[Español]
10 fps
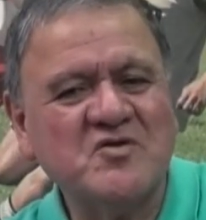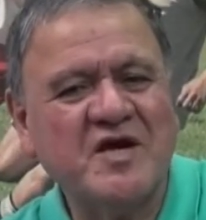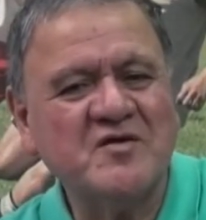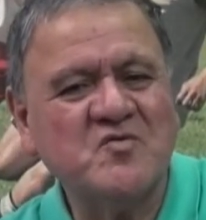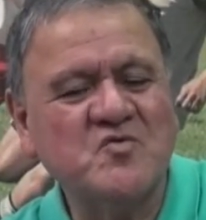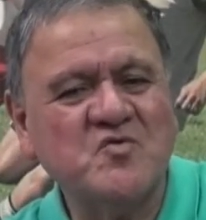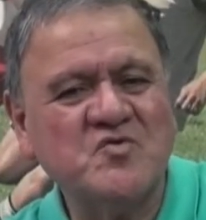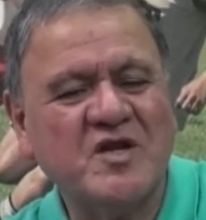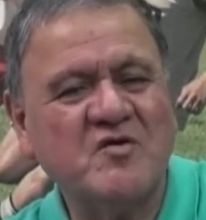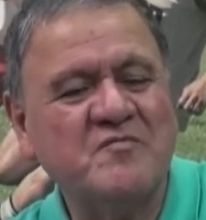de Ancud
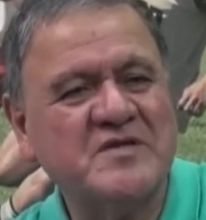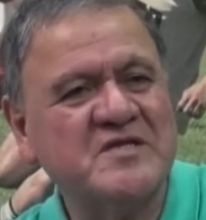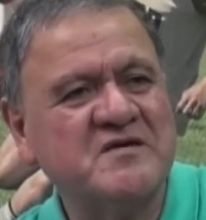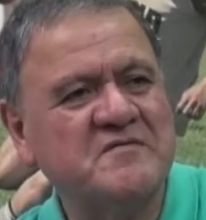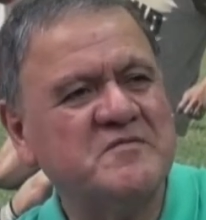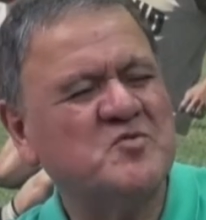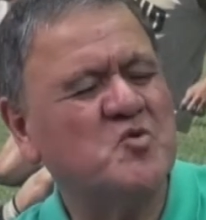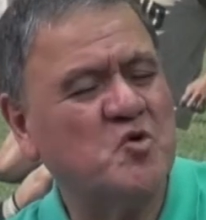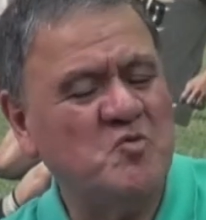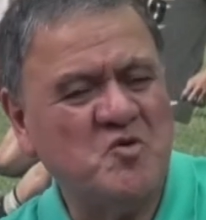de la competencia,
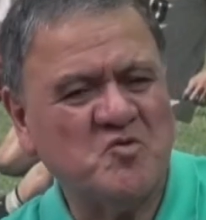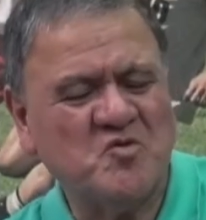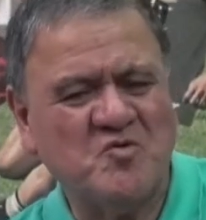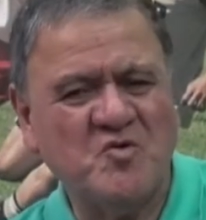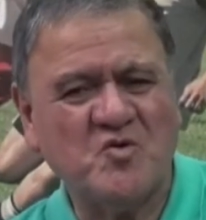¿cómo, cómo